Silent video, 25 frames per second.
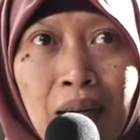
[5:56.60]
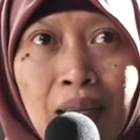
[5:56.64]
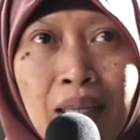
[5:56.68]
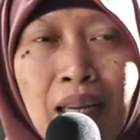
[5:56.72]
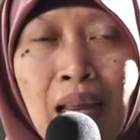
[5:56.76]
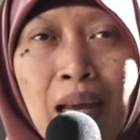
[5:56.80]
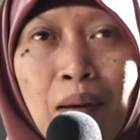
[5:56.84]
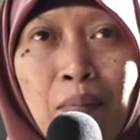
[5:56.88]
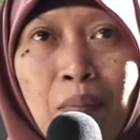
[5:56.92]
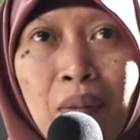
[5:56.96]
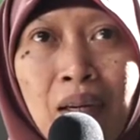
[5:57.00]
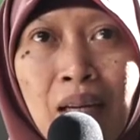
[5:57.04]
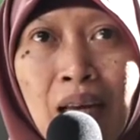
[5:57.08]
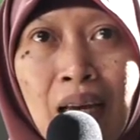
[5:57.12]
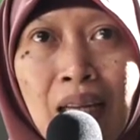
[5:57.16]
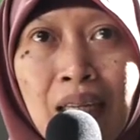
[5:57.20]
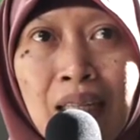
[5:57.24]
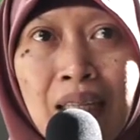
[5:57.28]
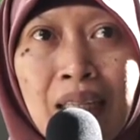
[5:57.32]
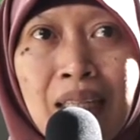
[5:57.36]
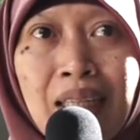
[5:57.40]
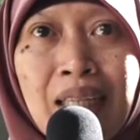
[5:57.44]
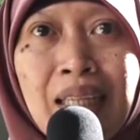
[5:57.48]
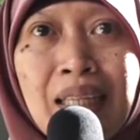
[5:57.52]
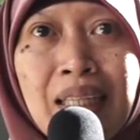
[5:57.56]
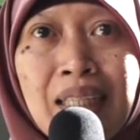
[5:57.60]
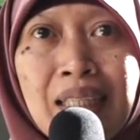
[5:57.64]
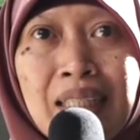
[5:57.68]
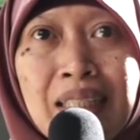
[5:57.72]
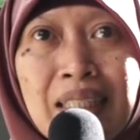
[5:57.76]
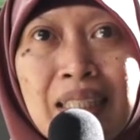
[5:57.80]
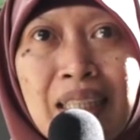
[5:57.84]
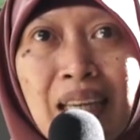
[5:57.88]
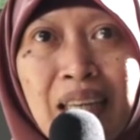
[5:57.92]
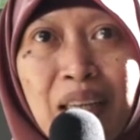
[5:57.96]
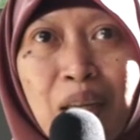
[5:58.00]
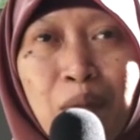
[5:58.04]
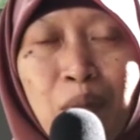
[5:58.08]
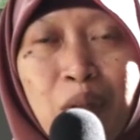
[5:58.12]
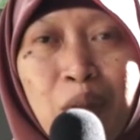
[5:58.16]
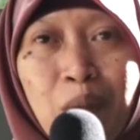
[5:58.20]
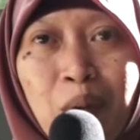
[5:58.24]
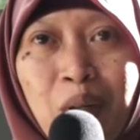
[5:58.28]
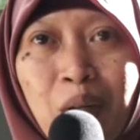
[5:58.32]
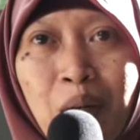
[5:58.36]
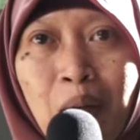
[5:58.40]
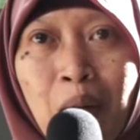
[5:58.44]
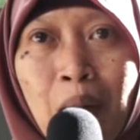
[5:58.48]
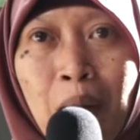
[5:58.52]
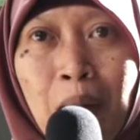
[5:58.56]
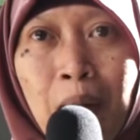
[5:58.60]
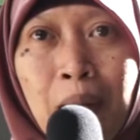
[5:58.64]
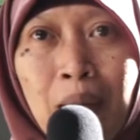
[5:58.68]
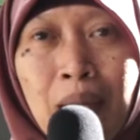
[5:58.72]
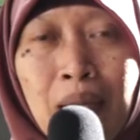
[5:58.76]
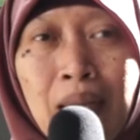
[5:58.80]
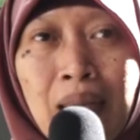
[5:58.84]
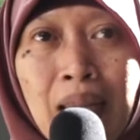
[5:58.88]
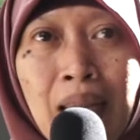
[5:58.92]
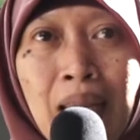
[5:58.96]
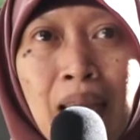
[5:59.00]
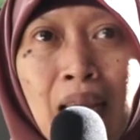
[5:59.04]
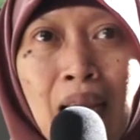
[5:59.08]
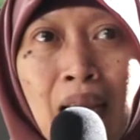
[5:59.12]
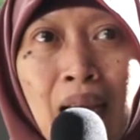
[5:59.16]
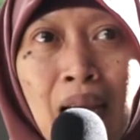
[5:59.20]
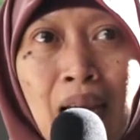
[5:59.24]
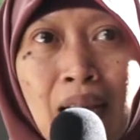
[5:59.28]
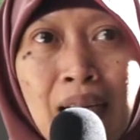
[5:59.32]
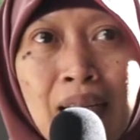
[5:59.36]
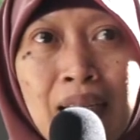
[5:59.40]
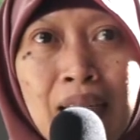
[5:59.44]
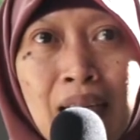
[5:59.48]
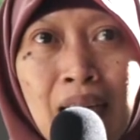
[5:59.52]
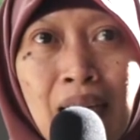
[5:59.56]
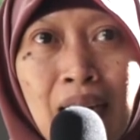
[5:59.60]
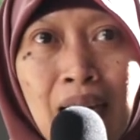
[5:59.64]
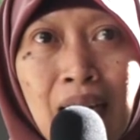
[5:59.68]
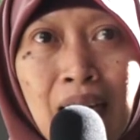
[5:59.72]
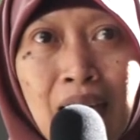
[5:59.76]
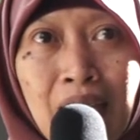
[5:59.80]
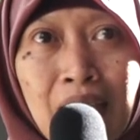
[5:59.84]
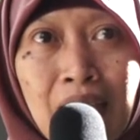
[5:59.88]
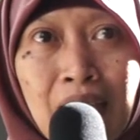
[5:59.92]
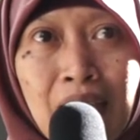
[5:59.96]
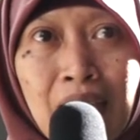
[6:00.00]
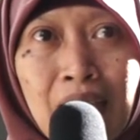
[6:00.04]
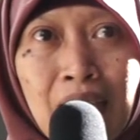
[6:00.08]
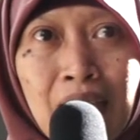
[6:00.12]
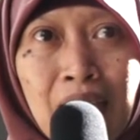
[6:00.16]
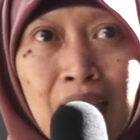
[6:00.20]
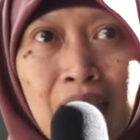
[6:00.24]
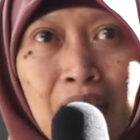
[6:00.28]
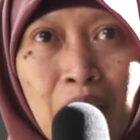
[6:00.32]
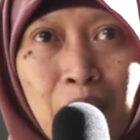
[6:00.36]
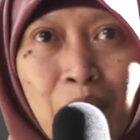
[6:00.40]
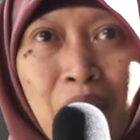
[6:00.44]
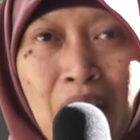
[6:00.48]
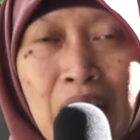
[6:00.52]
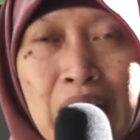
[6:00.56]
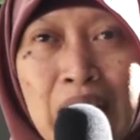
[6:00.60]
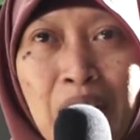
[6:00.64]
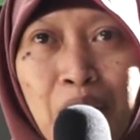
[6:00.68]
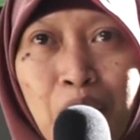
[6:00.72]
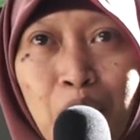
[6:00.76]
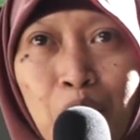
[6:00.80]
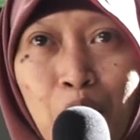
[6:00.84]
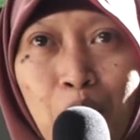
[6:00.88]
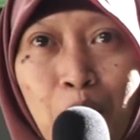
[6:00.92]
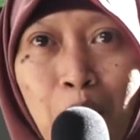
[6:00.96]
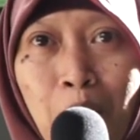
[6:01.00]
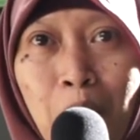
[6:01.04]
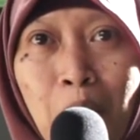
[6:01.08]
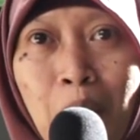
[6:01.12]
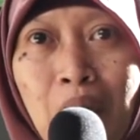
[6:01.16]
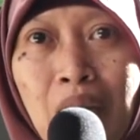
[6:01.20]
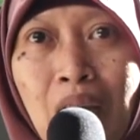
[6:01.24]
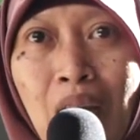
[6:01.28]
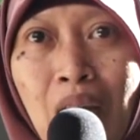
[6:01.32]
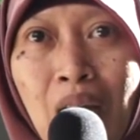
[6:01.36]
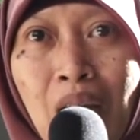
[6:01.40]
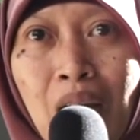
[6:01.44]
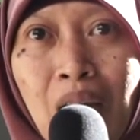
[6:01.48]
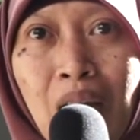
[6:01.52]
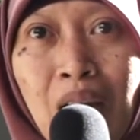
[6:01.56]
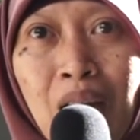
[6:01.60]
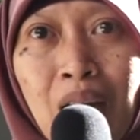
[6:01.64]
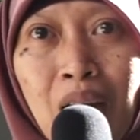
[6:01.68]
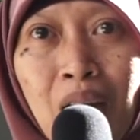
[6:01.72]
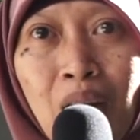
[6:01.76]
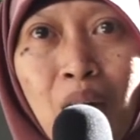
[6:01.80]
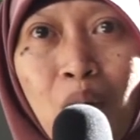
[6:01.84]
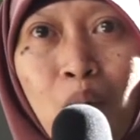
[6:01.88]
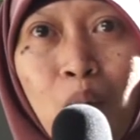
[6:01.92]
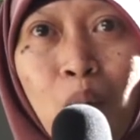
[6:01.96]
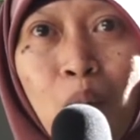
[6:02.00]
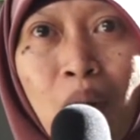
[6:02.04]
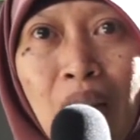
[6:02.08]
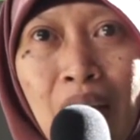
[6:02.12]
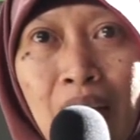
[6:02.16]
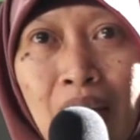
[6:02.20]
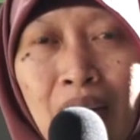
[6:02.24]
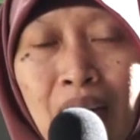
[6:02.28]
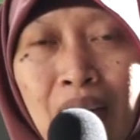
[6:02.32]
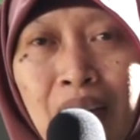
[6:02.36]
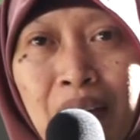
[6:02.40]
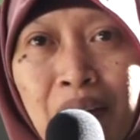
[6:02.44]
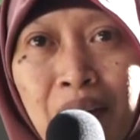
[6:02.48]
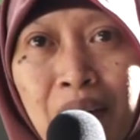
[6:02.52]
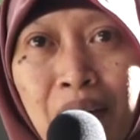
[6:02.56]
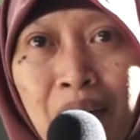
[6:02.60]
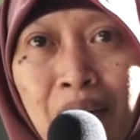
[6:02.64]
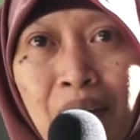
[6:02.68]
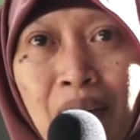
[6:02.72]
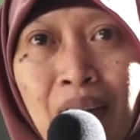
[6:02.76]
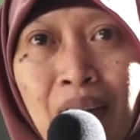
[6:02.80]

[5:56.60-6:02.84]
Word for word: Nah pada hari ini saya benar-benar ini ada keberanian untuk memegang ular gitu